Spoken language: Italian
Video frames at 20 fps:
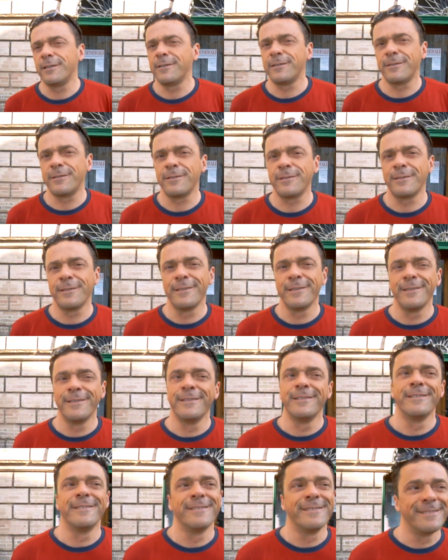Grazie al
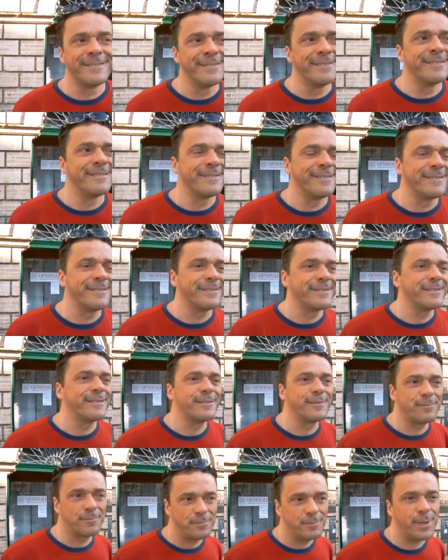nostro caro Emilio
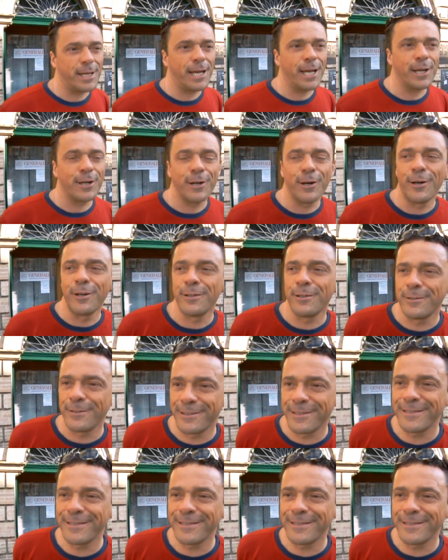e Bene. arrivederci,